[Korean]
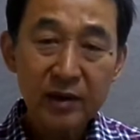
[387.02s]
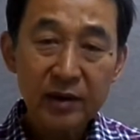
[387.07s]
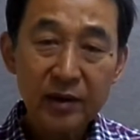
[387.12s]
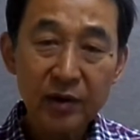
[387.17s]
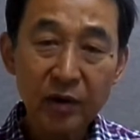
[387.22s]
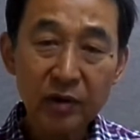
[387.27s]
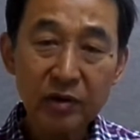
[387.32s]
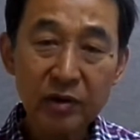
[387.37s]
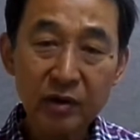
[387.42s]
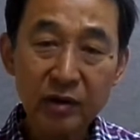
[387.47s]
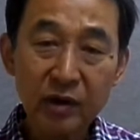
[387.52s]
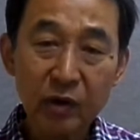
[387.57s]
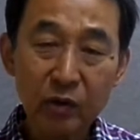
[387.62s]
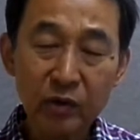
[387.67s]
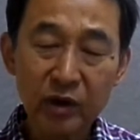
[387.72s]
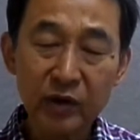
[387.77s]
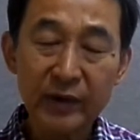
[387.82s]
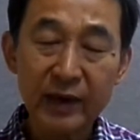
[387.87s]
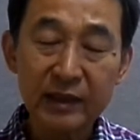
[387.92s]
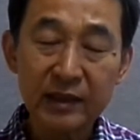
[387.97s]
어디선가
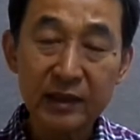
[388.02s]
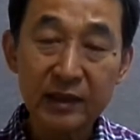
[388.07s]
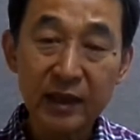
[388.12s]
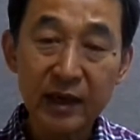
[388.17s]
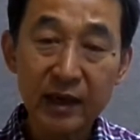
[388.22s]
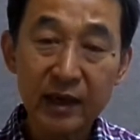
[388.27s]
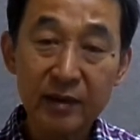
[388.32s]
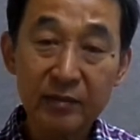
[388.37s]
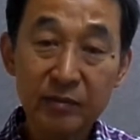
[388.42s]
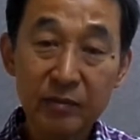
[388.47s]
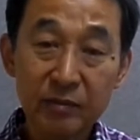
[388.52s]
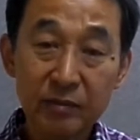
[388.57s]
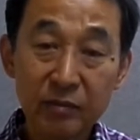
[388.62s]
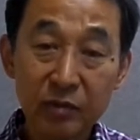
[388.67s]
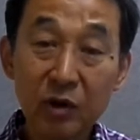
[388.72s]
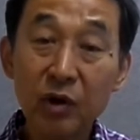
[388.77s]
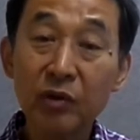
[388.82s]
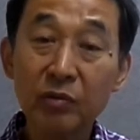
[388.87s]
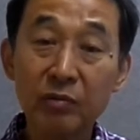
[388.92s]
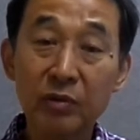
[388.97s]
옮겨왔는데
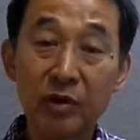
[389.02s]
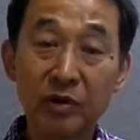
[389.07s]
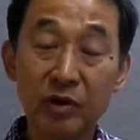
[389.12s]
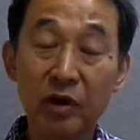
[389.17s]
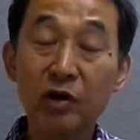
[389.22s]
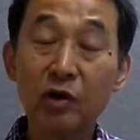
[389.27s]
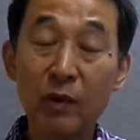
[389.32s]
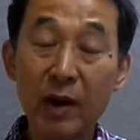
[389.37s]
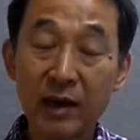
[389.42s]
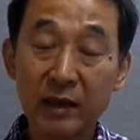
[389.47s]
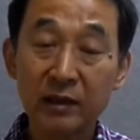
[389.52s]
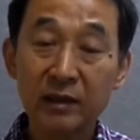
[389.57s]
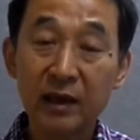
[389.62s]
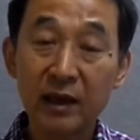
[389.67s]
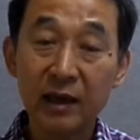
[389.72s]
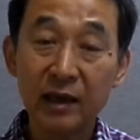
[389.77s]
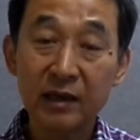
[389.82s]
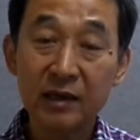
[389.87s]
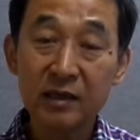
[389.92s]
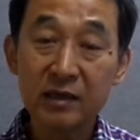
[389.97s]
물론 뭐 여러 왕
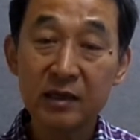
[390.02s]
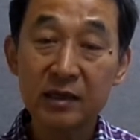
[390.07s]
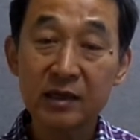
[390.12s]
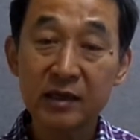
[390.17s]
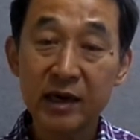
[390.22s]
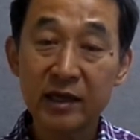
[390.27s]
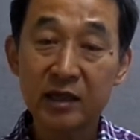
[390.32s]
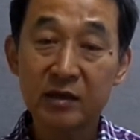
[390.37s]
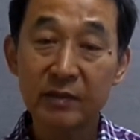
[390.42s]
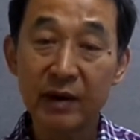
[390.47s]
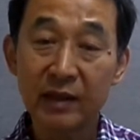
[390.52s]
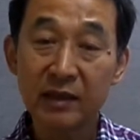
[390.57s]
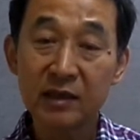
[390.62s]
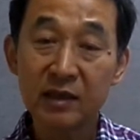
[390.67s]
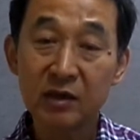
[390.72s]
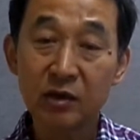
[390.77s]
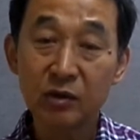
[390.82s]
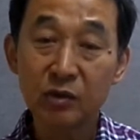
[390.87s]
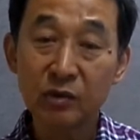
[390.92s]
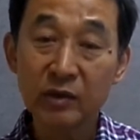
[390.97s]
때 일식이 일어났지만
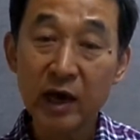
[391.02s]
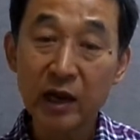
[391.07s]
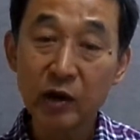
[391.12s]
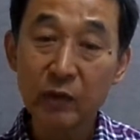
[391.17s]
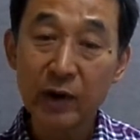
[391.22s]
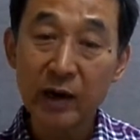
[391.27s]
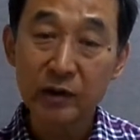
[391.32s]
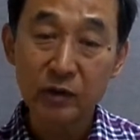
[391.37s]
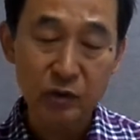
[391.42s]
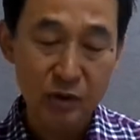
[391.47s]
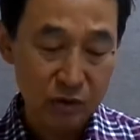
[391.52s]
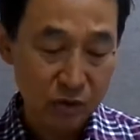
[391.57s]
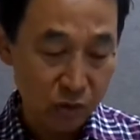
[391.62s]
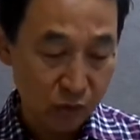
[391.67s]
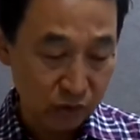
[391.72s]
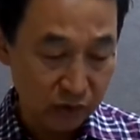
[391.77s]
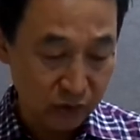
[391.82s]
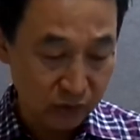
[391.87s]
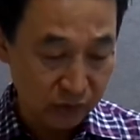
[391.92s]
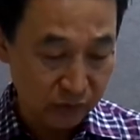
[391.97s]
이것도 카레 왕조에서
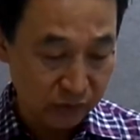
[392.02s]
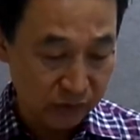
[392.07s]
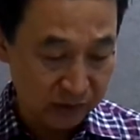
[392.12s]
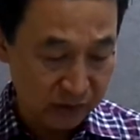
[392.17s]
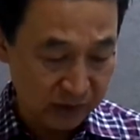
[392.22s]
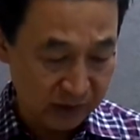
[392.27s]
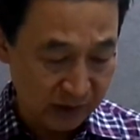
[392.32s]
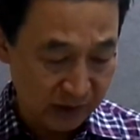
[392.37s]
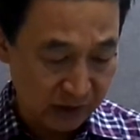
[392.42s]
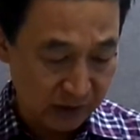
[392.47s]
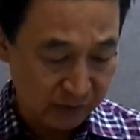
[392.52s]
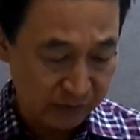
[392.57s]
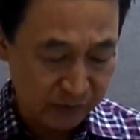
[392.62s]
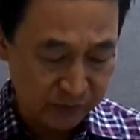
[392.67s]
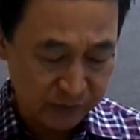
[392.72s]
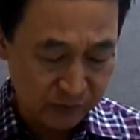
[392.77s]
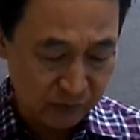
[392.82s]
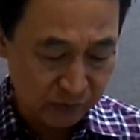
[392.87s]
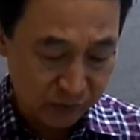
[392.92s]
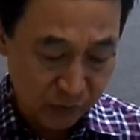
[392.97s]
옮겨온 것인가
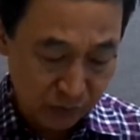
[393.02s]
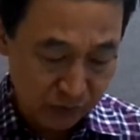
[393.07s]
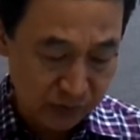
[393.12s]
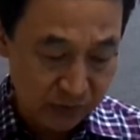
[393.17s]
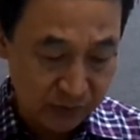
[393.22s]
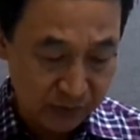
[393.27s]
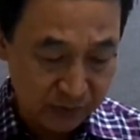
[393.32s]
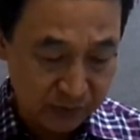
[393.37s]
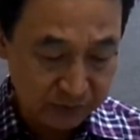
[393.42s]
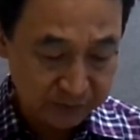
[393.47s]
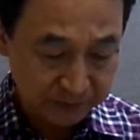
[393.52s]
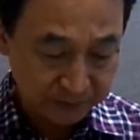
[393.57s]
보이세요.